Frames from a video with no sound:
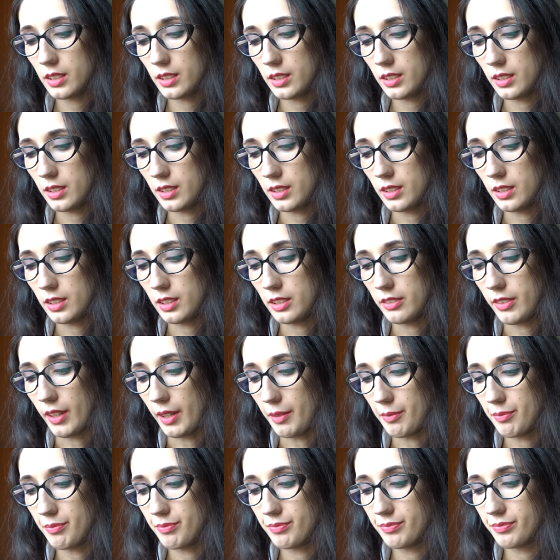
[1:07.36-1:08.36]
Yy,
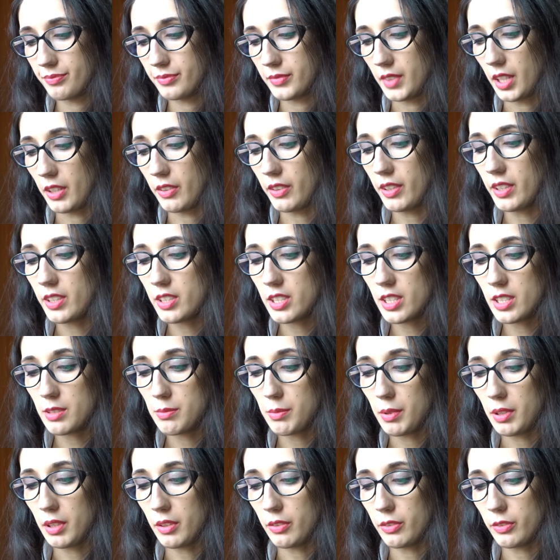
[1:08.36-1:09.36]
dwa. Największa
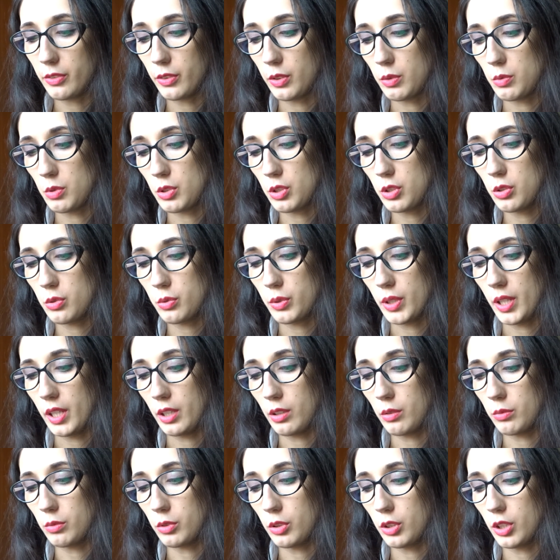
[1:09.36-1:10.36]
zmiana w Twoim życiu, na
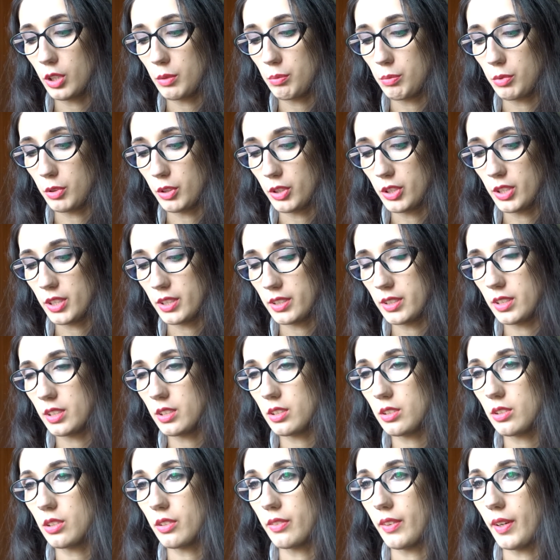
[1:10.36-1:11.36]
jaką do tej pory się
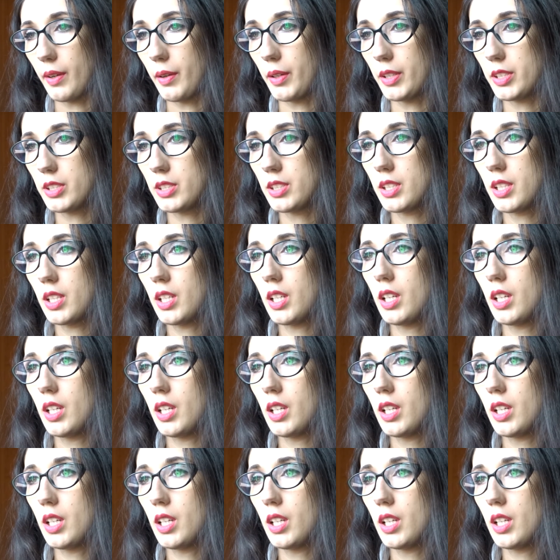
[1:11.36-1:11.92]
zdecydowałaś.